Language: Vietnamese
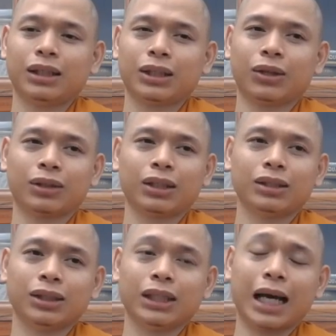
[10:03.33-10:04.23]
còn cái
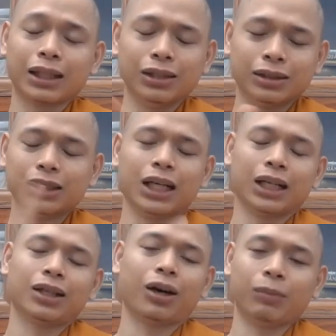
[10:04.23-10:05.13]
người đã được hướng
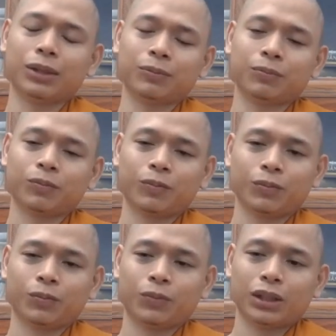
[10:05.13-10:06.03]
dẫn họ biết
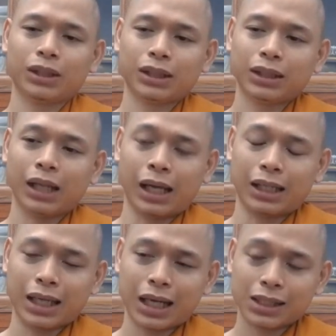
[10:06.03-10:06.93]
để
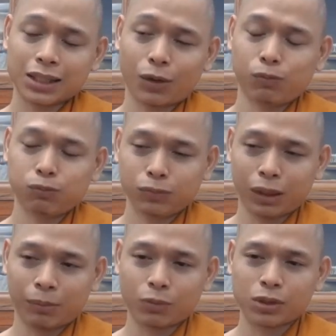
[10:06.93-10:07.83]
giá sống
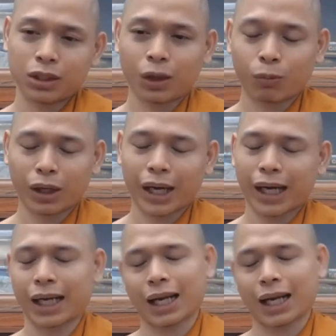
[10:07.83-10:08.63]
là mấy ông sư không có ăn